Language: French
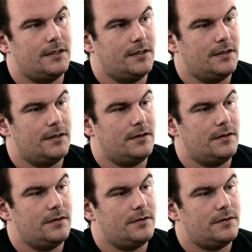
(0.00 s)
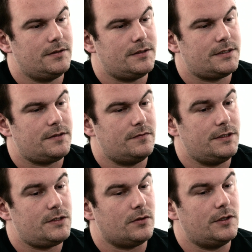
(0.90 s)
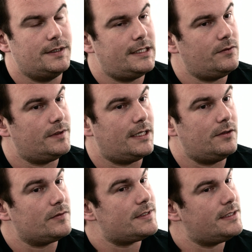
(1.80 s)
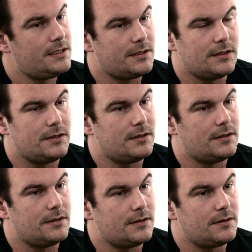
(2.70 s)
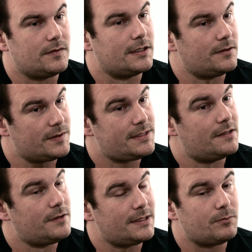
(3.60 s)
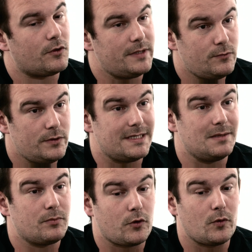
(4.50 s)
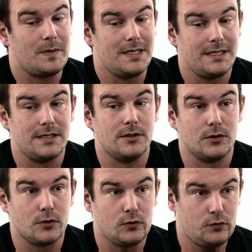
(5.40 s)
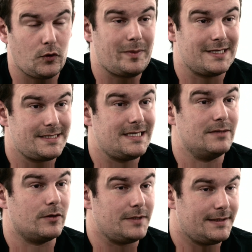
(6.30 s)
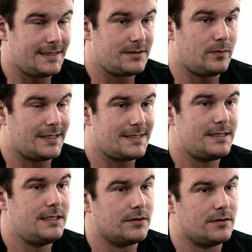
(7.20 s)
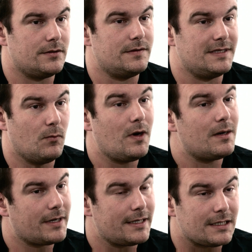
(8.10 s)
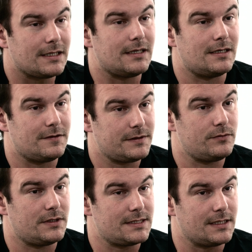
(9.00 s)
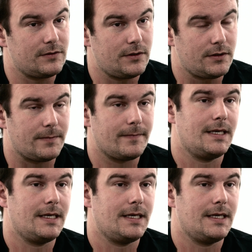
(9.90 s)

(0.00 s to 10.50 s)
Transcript: Euh, si vous voulez, sur Conan, on a lancé, euh, on a commencé à avoir les premiers moules et les premiers euh, retours plastiques, les premiers tests plastiques des mois après la, la fin du Kickstarter.